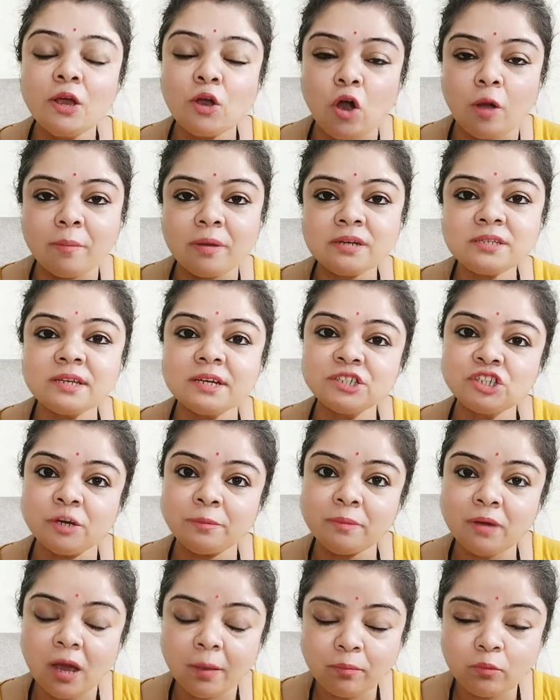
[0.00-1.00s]
कमेंट
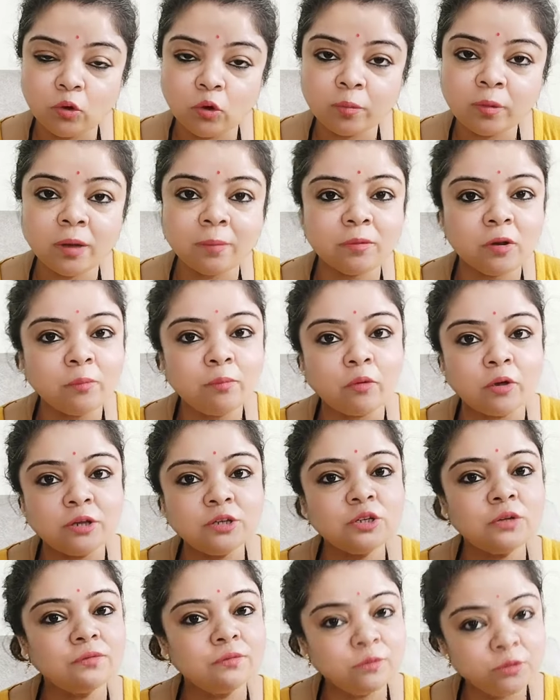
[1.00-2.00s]
सेक्शन में आप लोग भी अपना
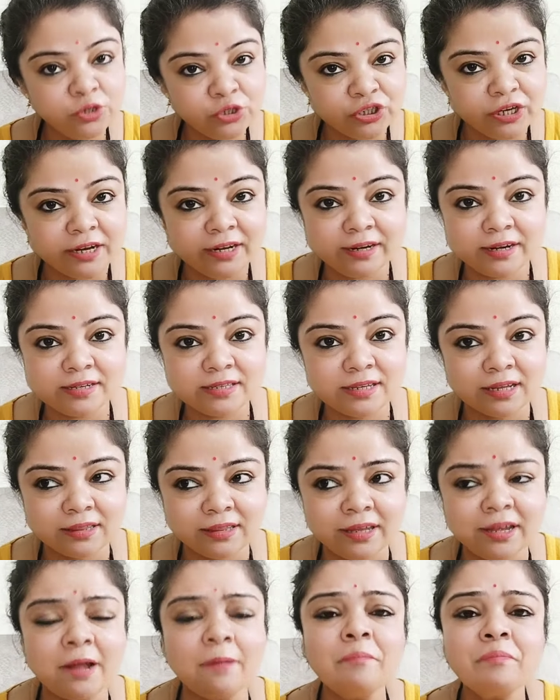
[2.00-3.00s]
पॉइंट ऑफ व्यू शेयर कर
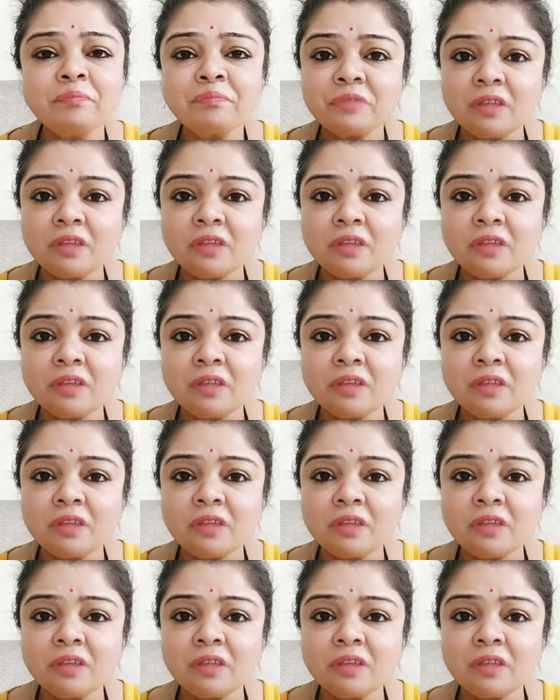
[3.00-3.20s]
सकते हैं